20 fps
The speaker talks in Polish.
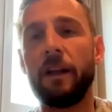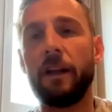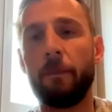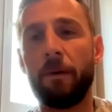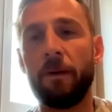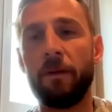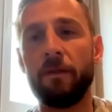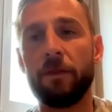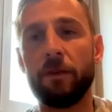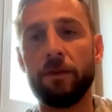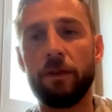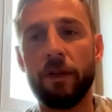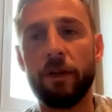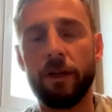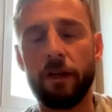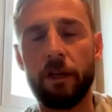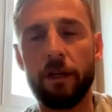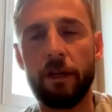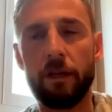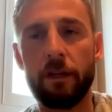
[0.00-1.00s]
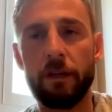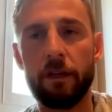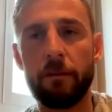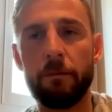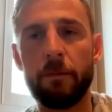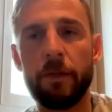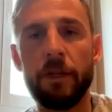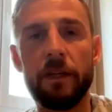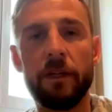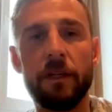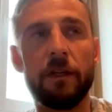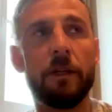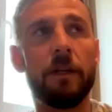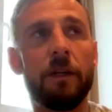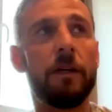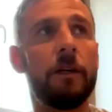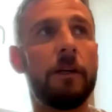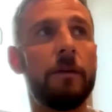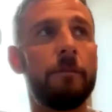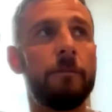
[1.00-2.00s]
na pewno nie. My
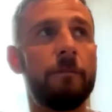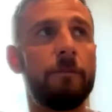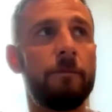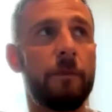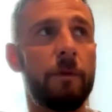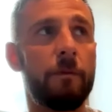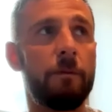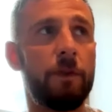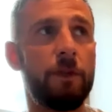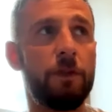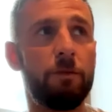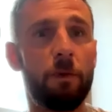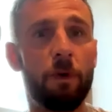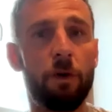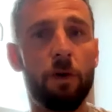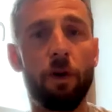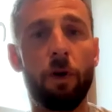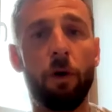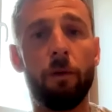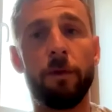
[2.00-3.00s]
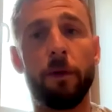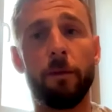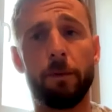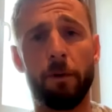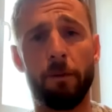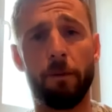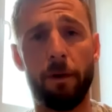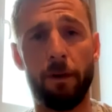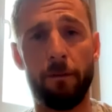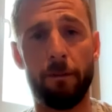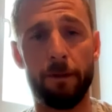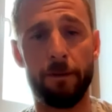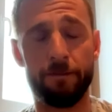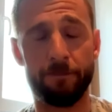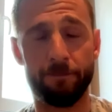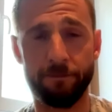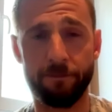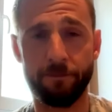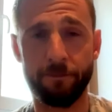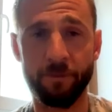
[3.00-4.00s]
mieliśmy ogromne problemy
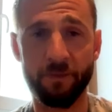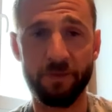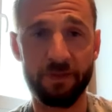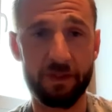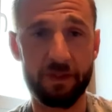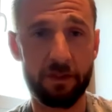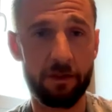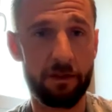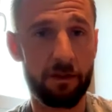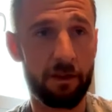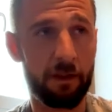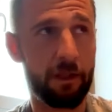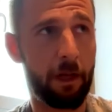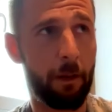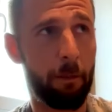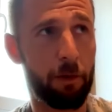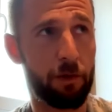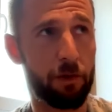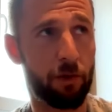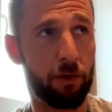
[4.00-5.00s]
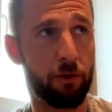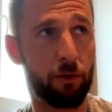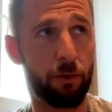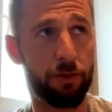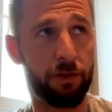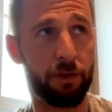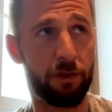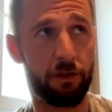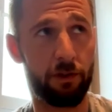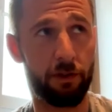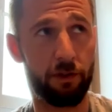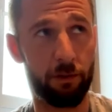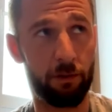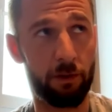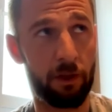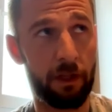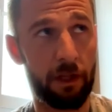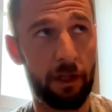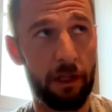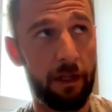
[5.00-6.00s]
na początku
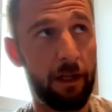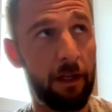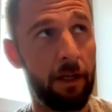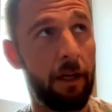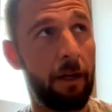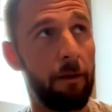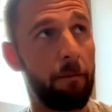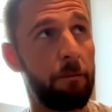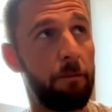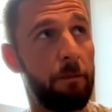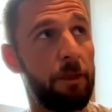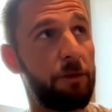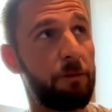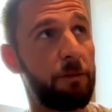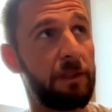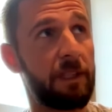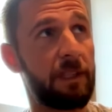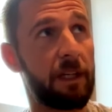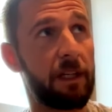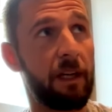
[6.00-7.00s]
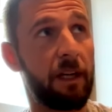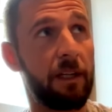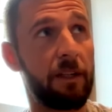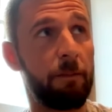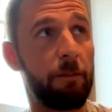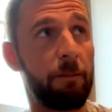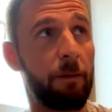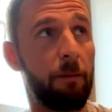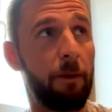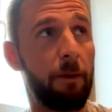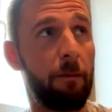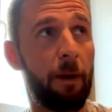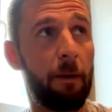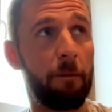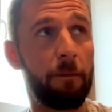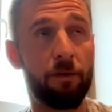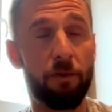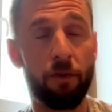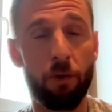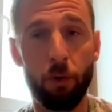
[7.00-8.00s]
sezonu byliśmy targani
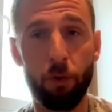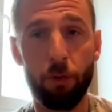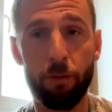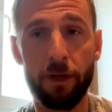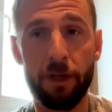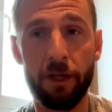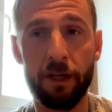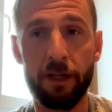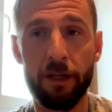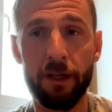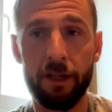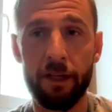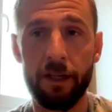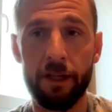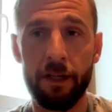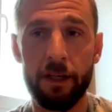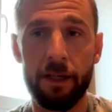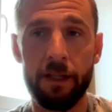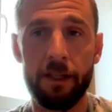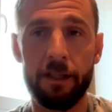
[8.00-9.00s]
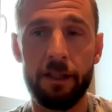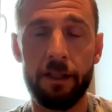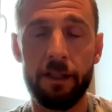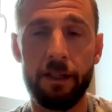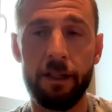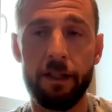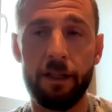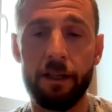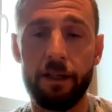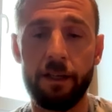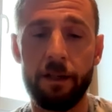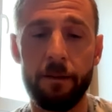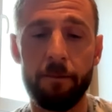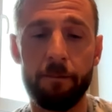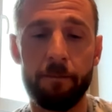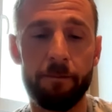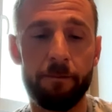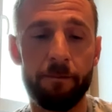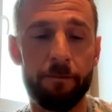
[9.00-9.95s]
problemami w klubie. E,